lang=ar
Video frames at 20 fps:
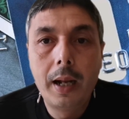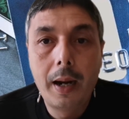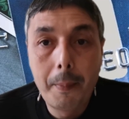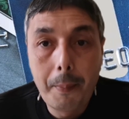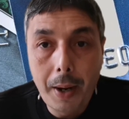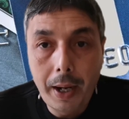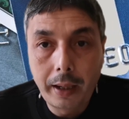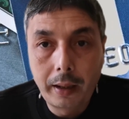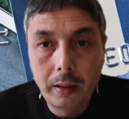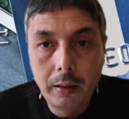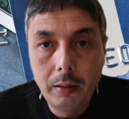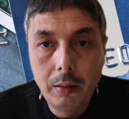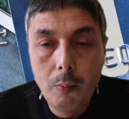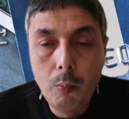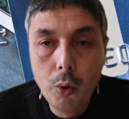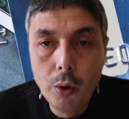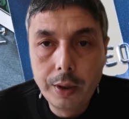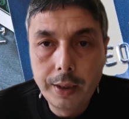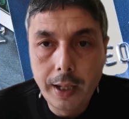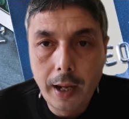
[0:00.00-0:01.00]
البنك
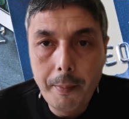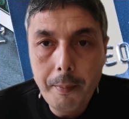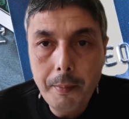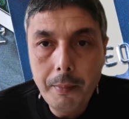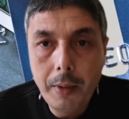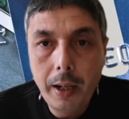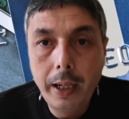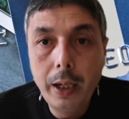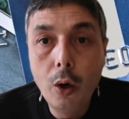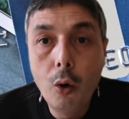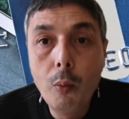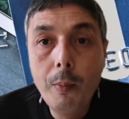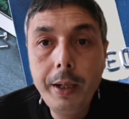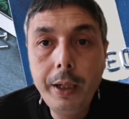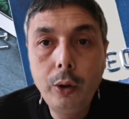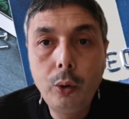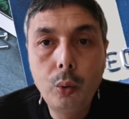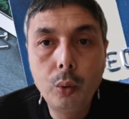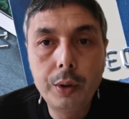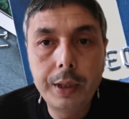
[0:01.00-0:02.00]
ملزم انه
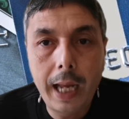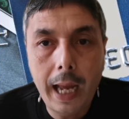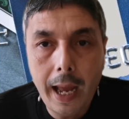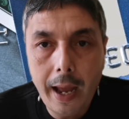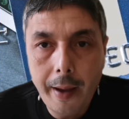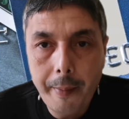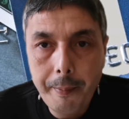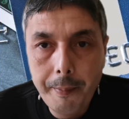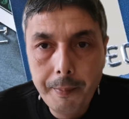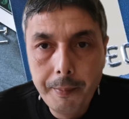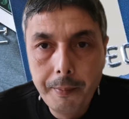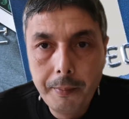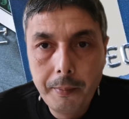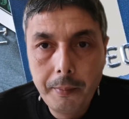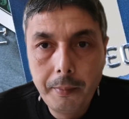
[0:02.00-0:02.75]
من دوز عام